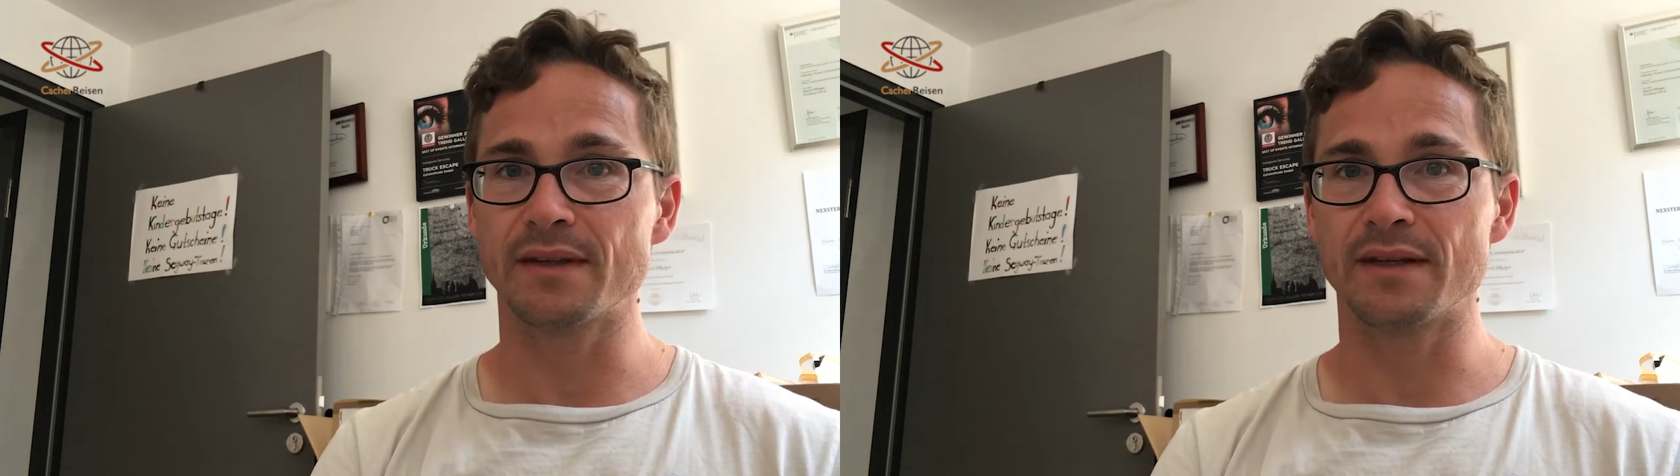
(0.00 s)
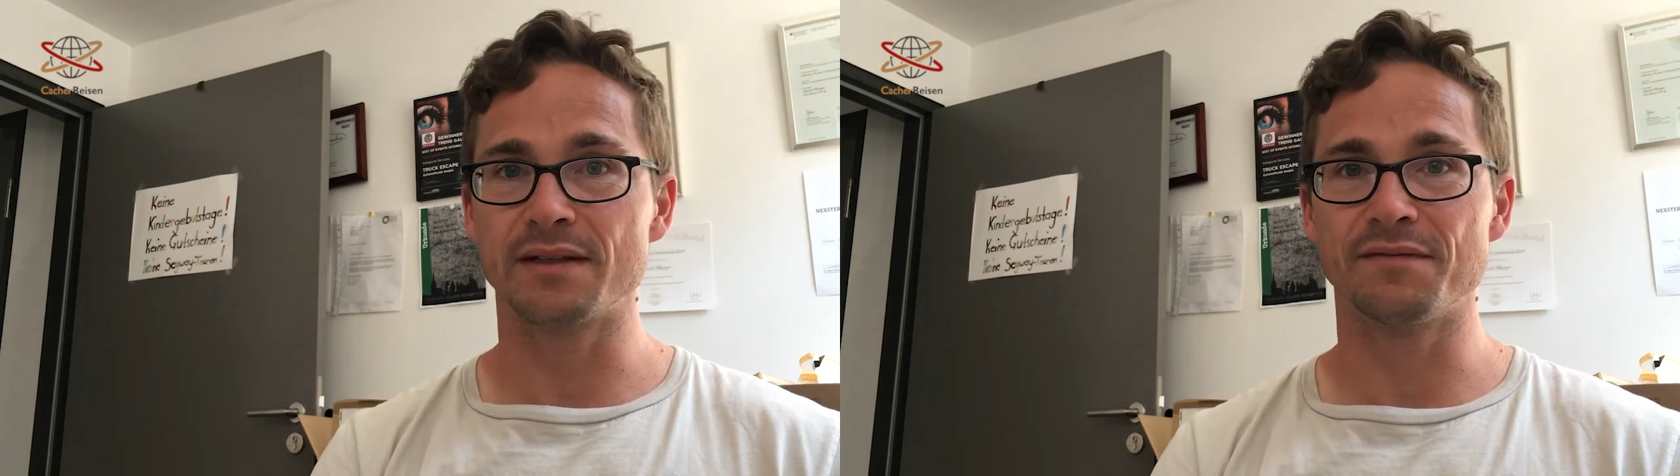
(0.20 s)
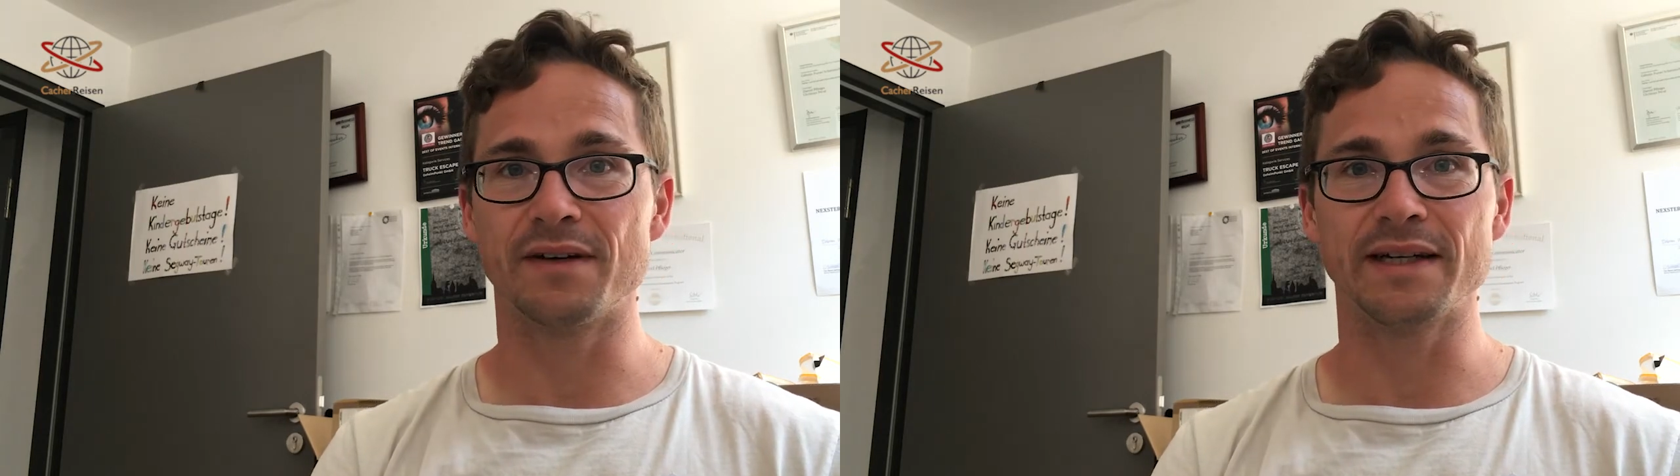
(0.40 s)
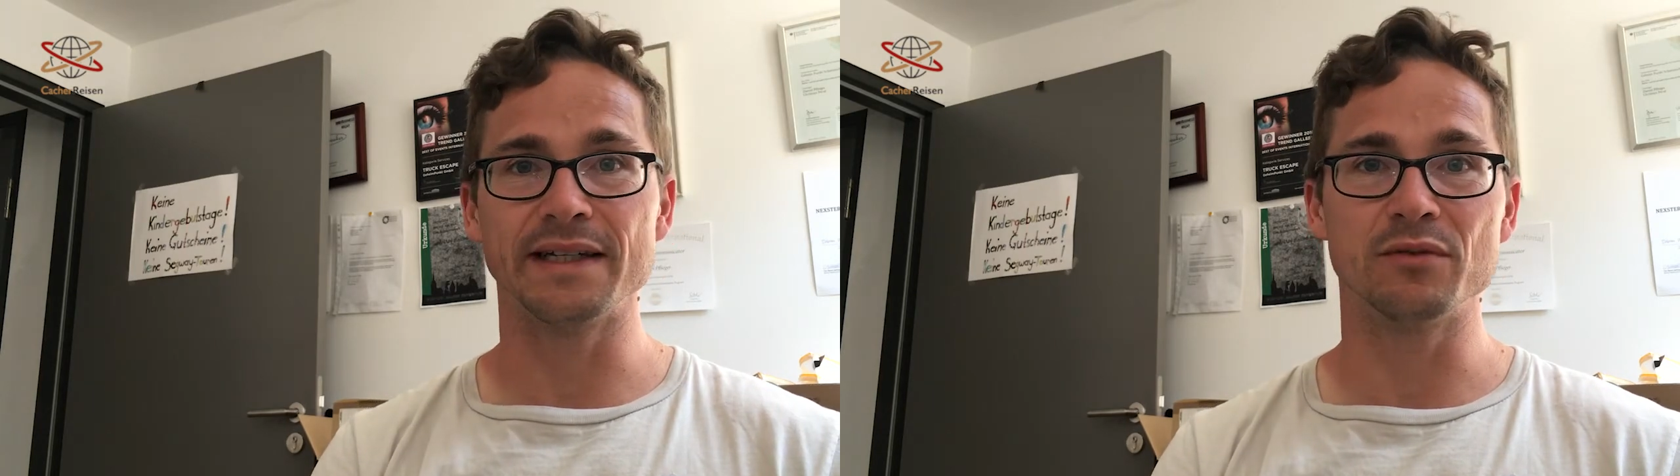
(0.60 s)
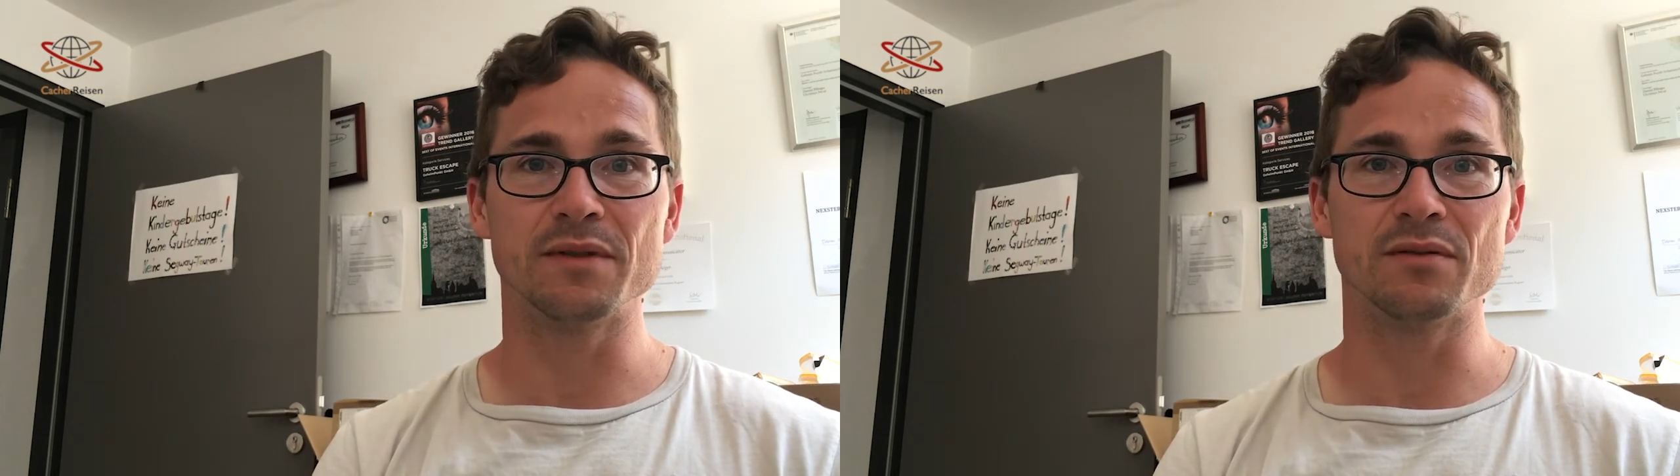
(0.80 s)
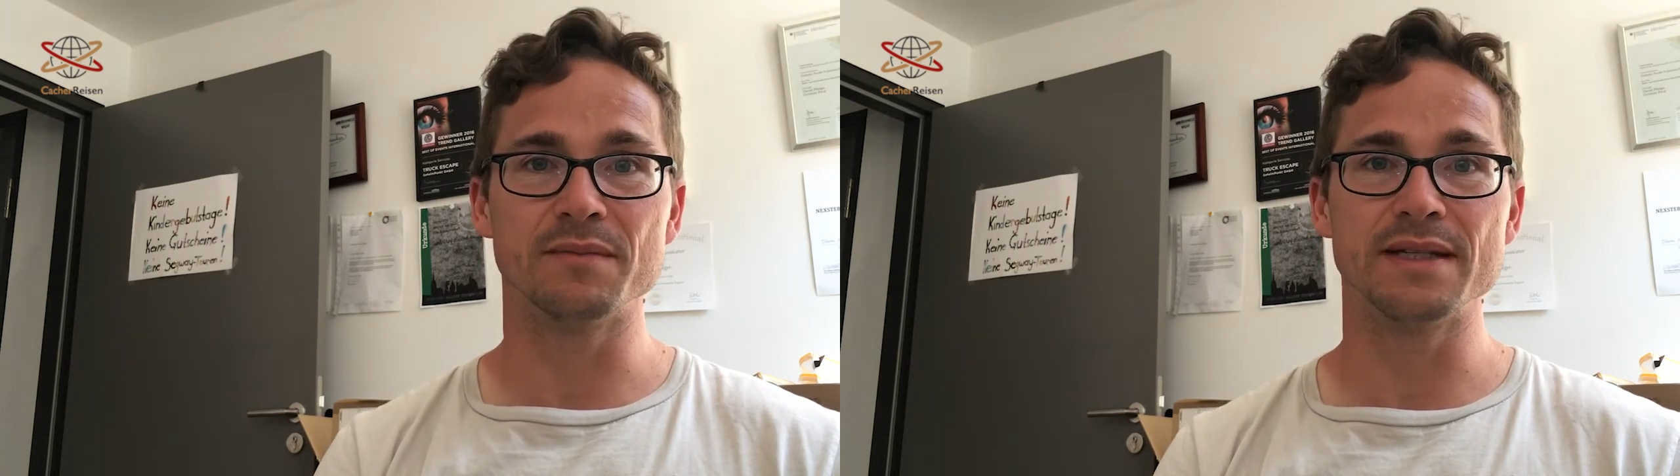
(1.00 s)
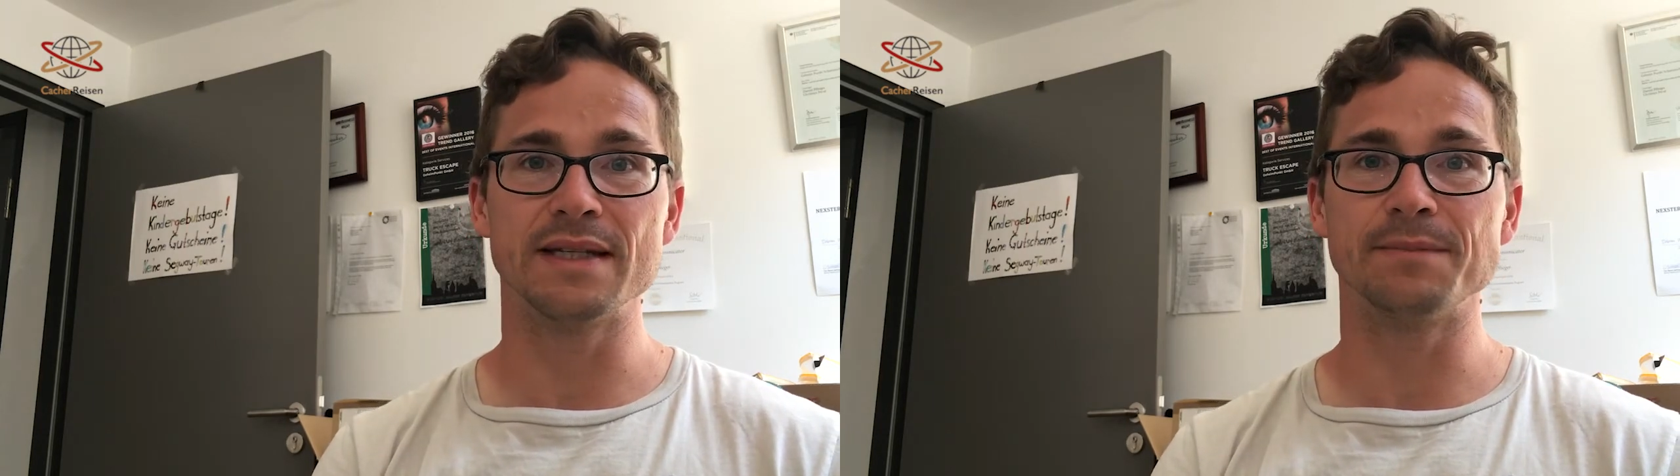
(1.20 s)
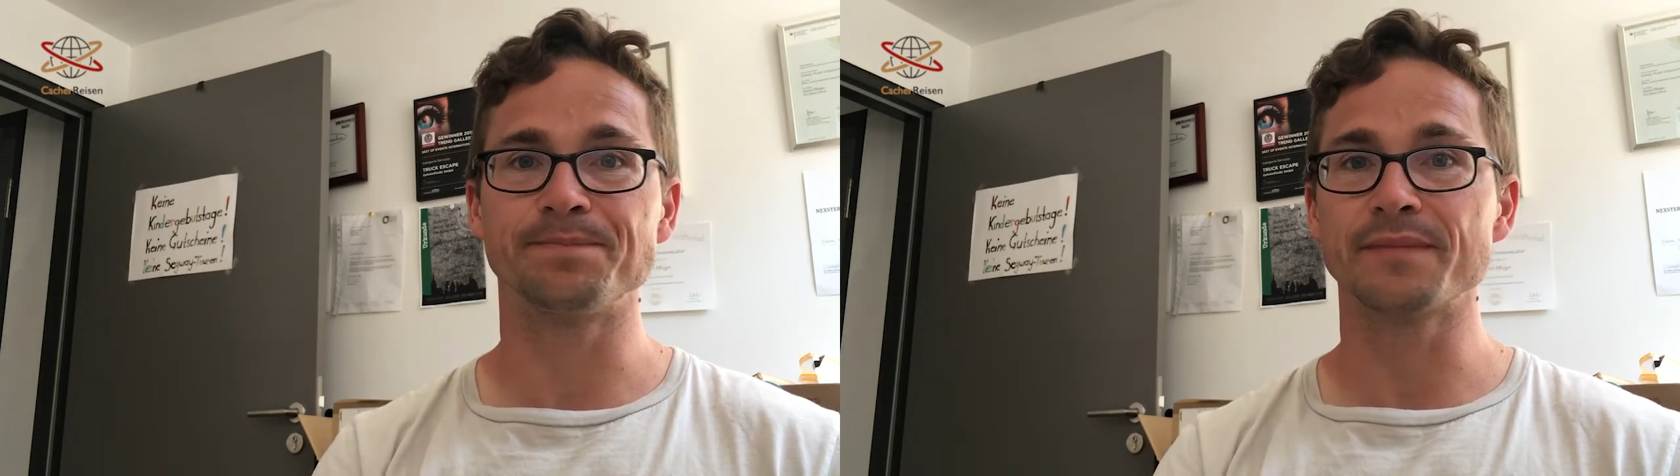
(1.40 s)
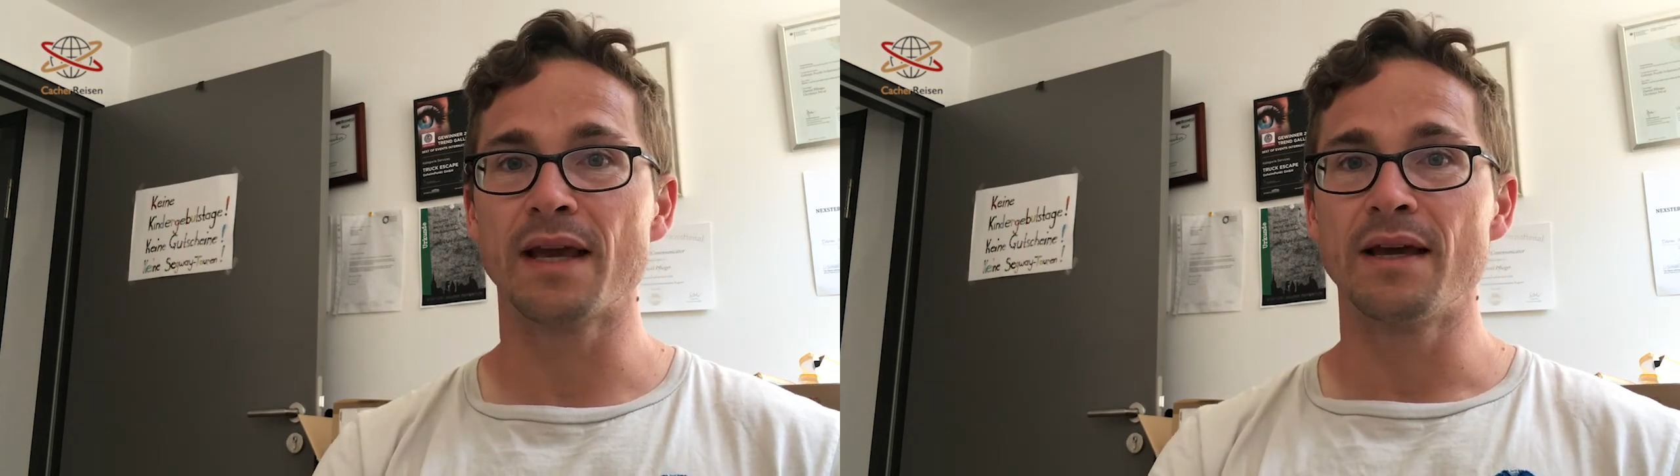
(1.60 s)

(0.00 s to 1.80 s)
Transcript: Das variiert immer so ein bisschen.